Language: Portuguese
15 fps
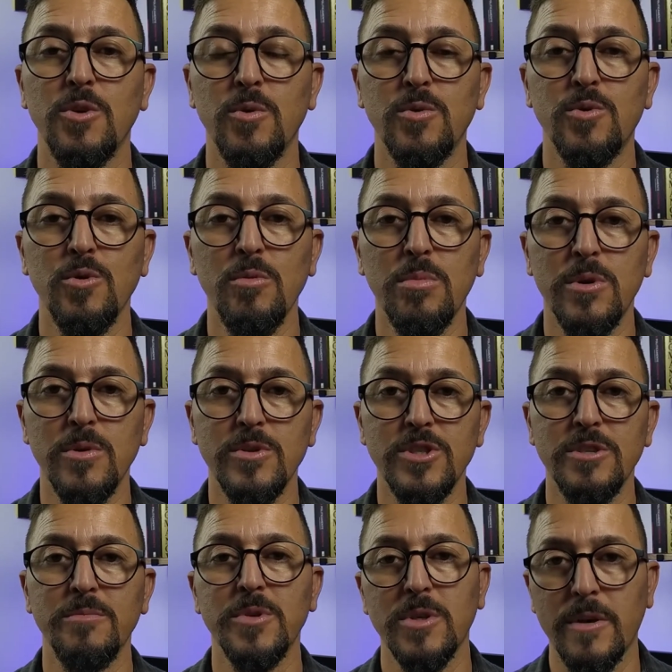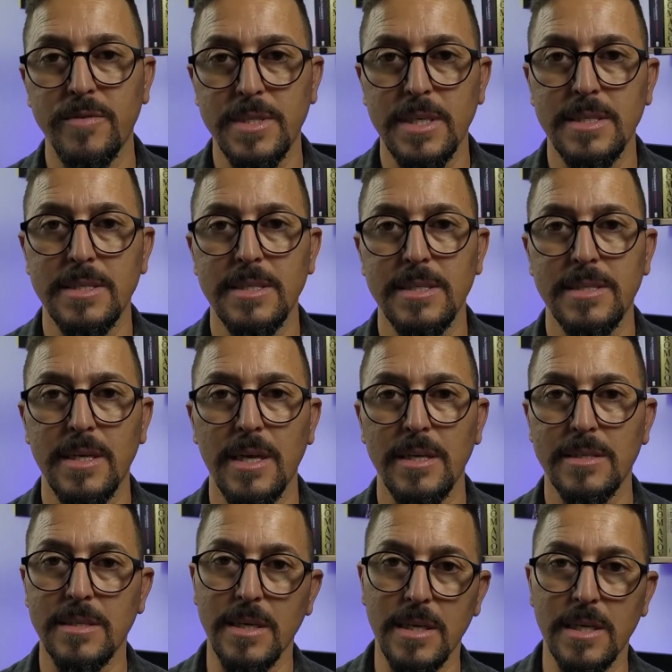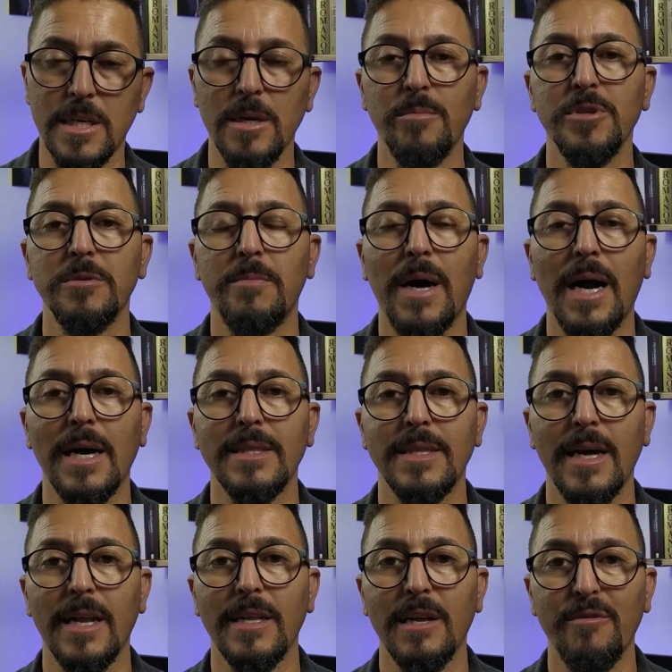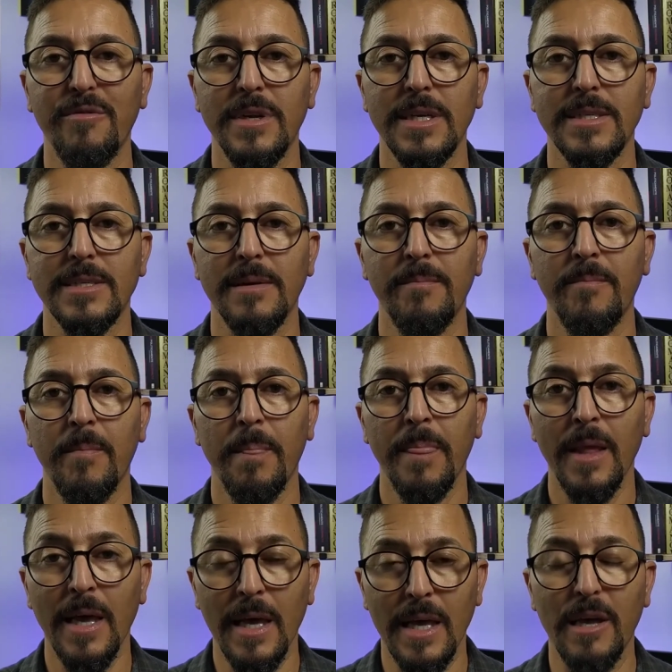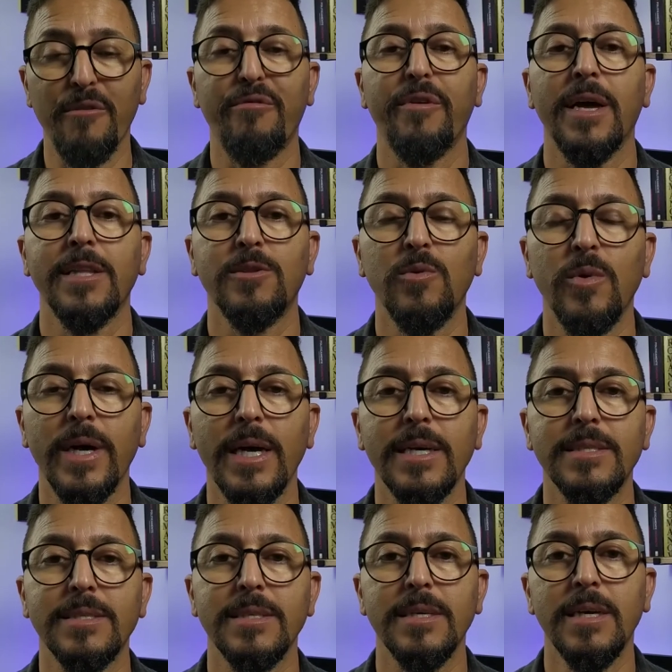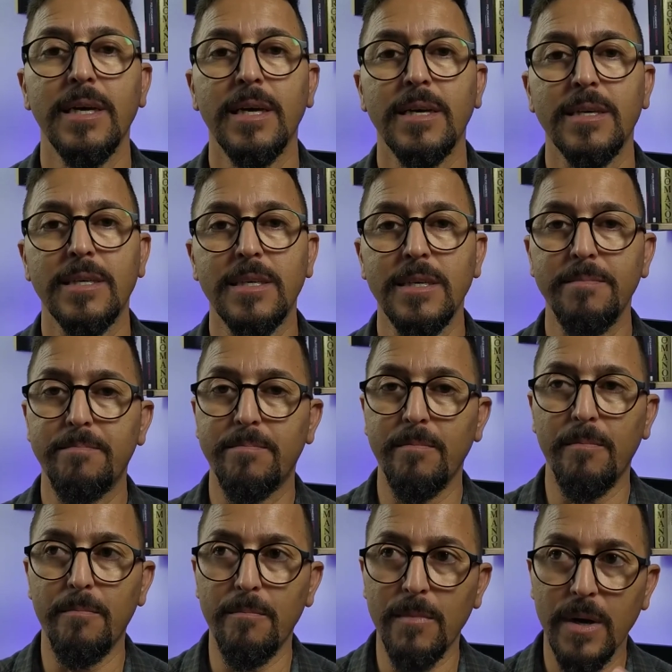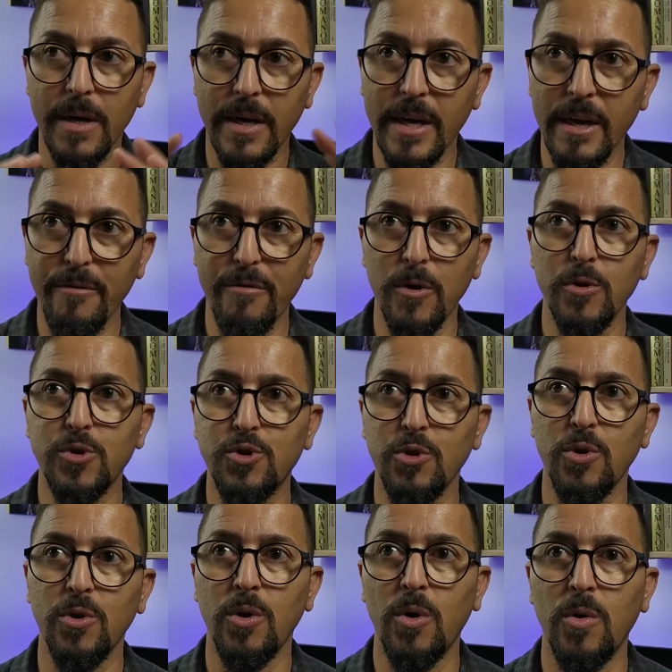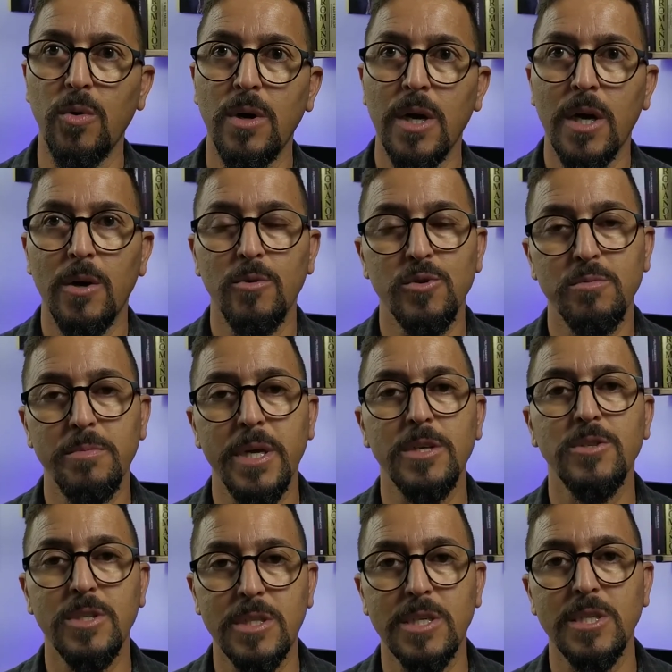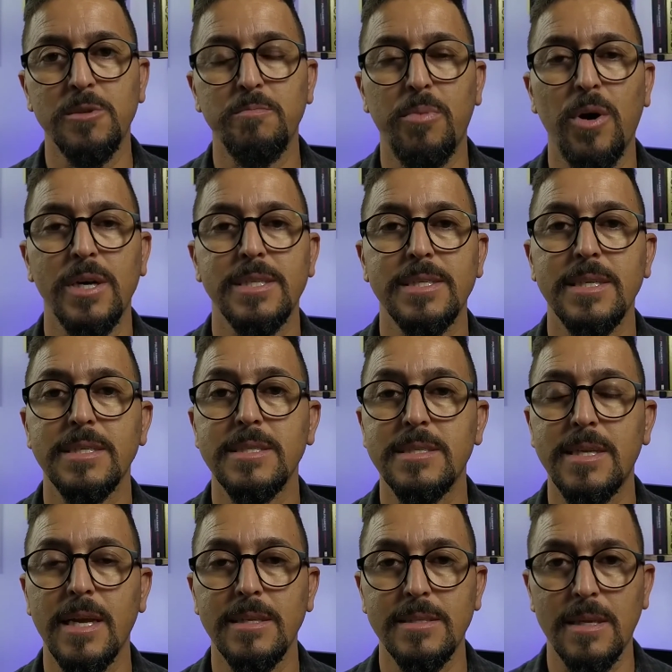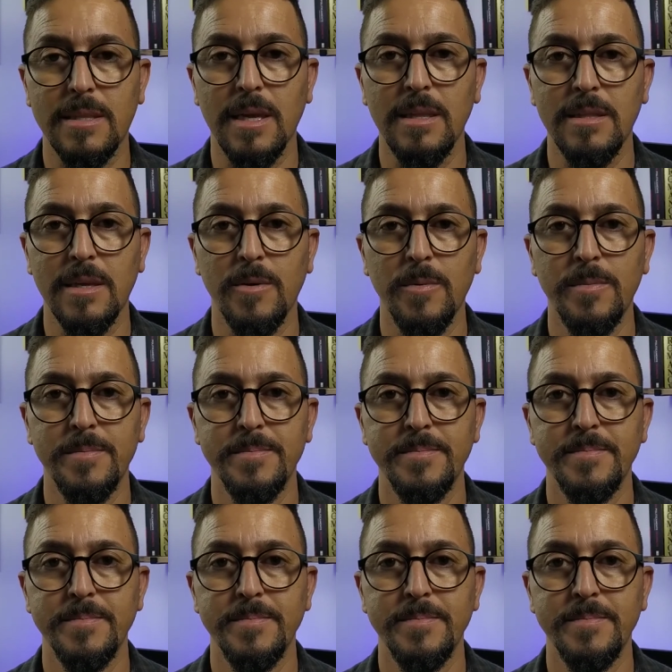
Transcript: de outubro de 1906, em Campo de Bagatelle, na França. Evento esse que revolucionou os meios de transportes existentes até então.